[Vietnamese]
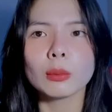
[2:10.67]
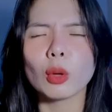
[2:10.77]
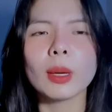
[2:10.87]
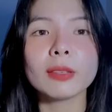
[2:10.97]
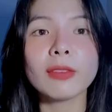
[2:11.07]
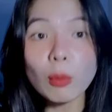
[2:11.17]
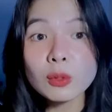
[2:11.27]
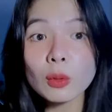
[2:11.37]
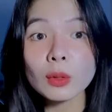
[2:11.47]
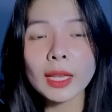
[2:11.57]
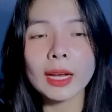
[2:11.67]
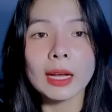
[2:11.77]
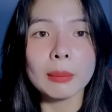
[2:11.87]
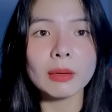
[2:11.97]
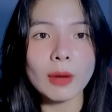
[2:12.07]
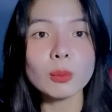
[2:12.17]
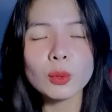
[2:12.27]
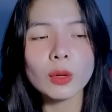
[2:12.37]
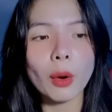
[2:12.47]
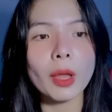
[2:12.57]
rồi bạn phóng xuống nha bạn phóng
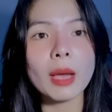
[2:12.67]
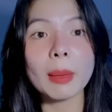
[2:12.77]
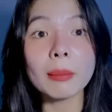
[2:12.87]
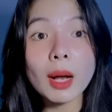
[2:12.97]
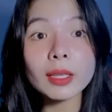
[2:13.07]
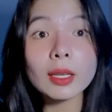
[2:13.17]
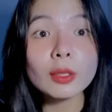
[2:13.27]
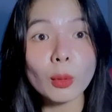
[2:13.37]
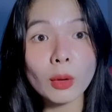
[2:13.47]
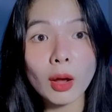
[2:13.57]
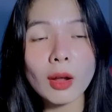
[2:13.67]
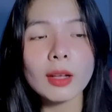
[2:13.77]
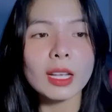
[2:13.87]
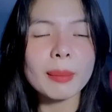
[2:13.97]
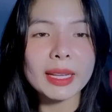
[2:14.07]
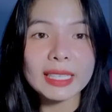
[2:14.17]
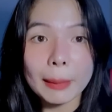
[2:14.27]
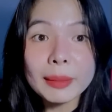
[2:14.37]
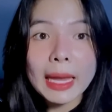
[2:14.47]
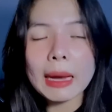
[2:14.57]
xuống rồi á bạn bơi tới chỗ nó cái bạn
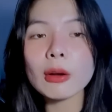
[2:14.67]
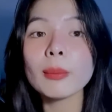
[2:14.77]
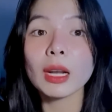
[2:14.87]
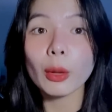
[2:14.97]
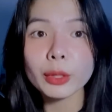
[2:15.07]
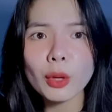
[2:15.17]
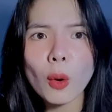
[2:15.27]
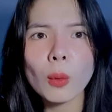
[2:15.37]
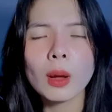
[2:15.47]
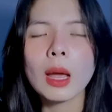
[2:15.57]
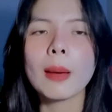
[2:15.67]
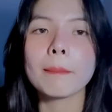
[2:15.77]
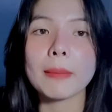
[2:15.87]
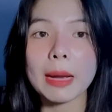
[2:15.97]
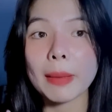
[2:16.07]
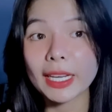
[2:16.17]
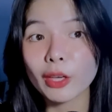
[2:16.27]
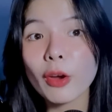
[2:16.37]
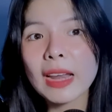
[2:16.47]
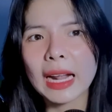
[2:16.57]
nắm cái áo đó bạn lôi vô mà bạn
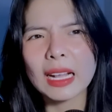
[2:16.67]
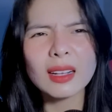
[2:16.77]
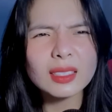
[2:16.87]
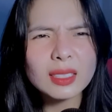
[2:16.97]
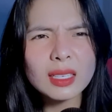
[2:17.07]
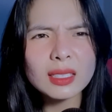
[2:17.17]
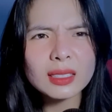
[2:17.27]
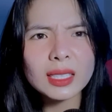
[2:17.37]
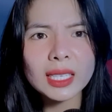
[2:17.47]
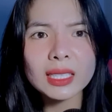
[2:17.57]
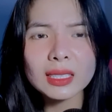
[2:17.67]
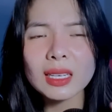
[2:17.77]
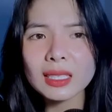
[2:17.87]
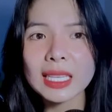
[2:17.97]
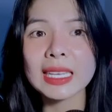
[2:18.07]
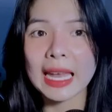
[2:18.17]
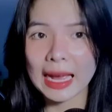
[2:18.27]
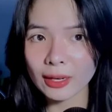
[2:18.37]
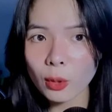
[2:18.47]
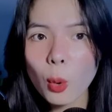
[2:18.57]
nói rằng á cực kỳ cực kỳ
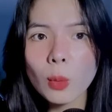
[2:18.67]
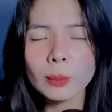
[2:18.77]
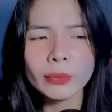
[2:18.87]
nặng luôn